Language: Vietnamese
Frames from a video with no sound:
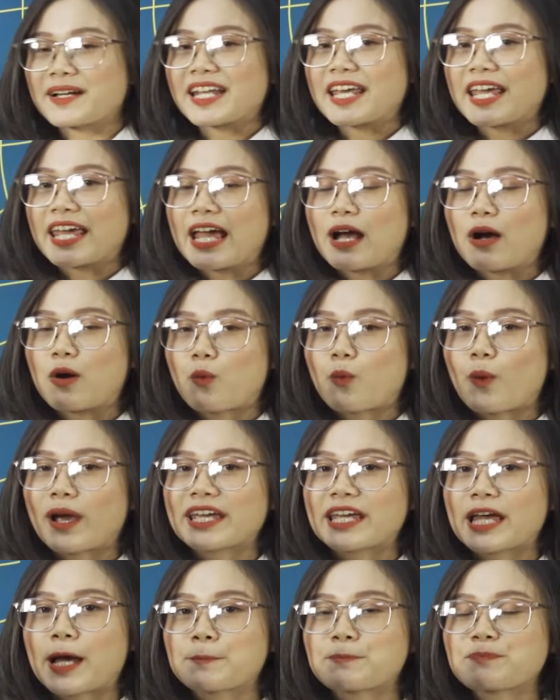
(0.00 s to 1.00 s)
mà để ờ,
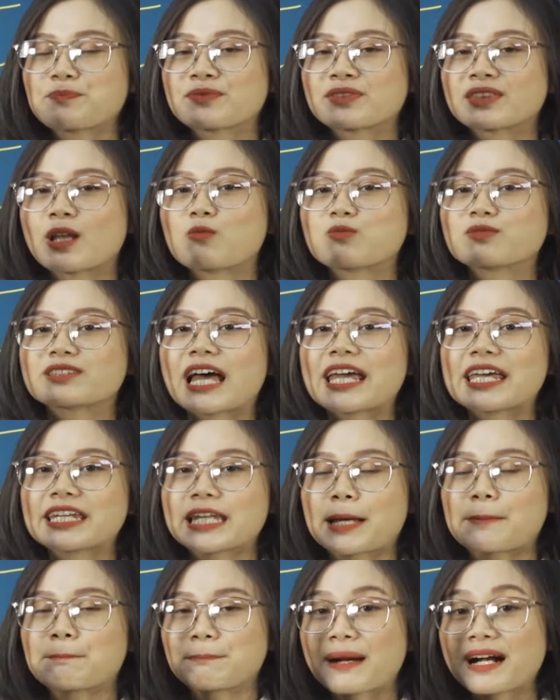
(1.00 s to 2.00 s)
quay đông tây
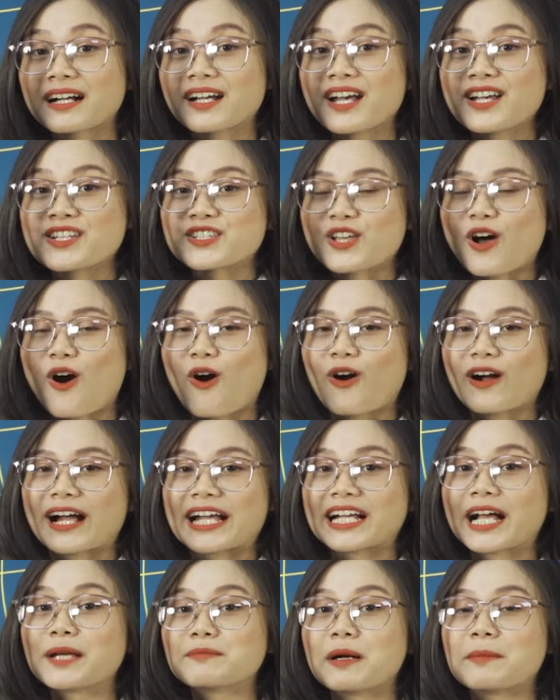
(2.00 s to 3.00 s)
nam bắc dò
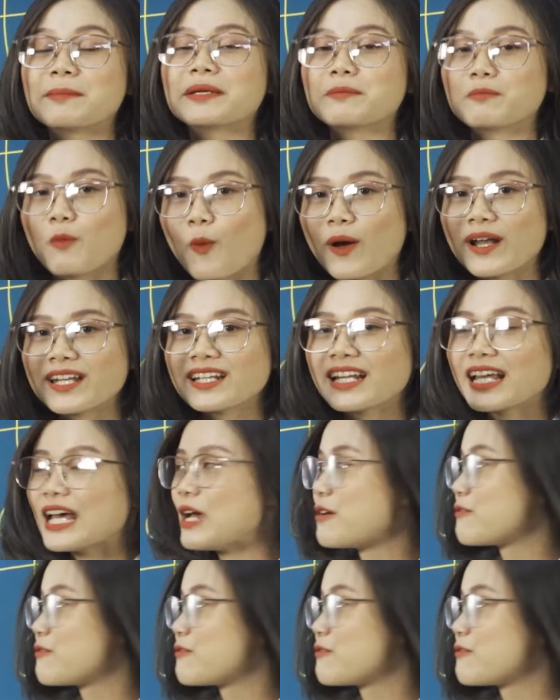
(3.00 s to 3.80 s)
cái kênh mà mình muốn.